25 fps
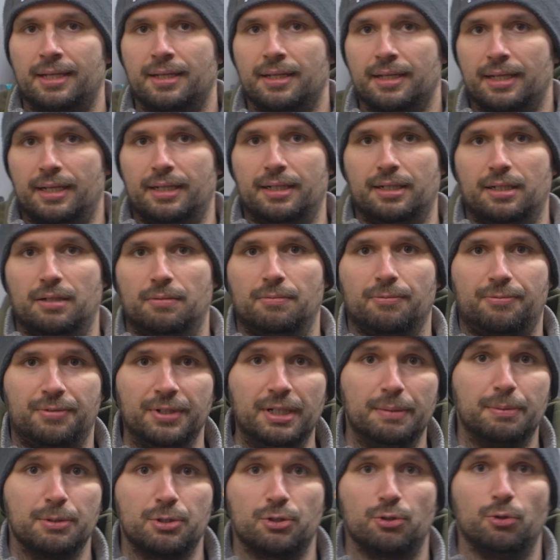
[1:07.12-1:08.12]
Ähm,
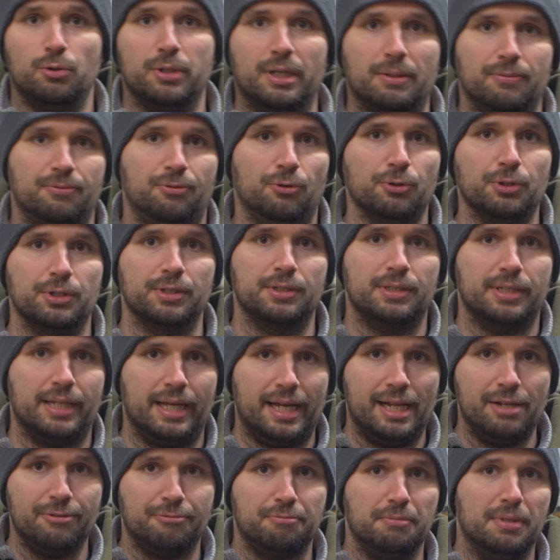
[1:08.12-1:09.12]
viele Pistolen haben vorne ein
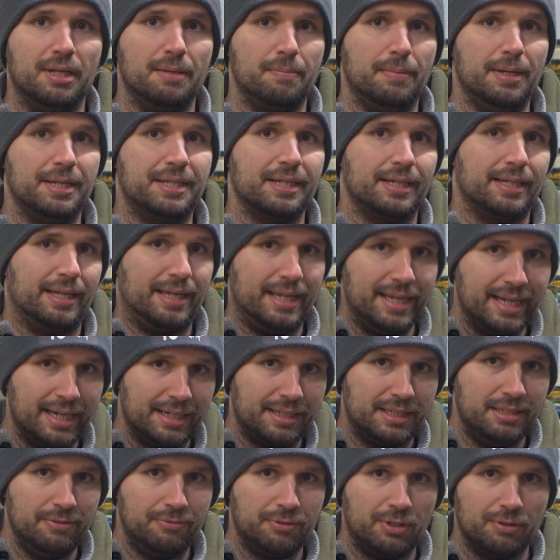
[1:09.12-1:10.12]
11 mm
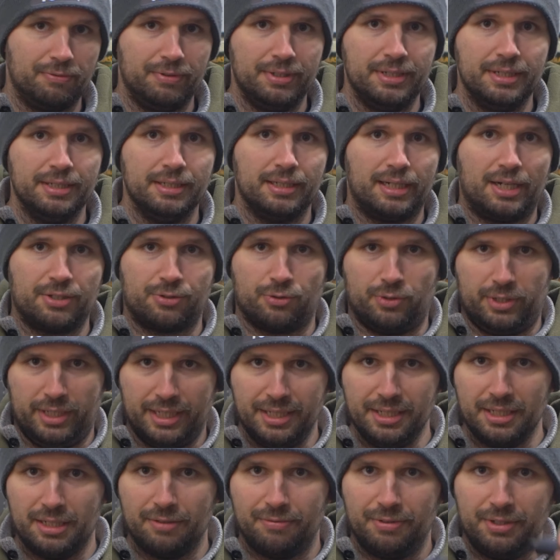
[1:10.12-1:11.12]
Negativgewinde, also ein
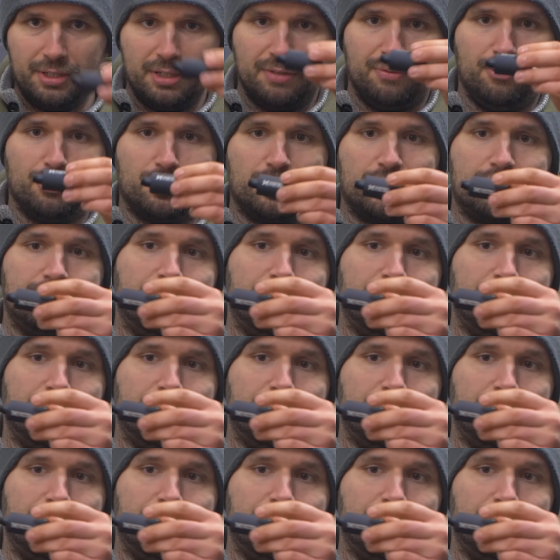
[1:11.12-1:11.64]
Innengewinde, wo ich das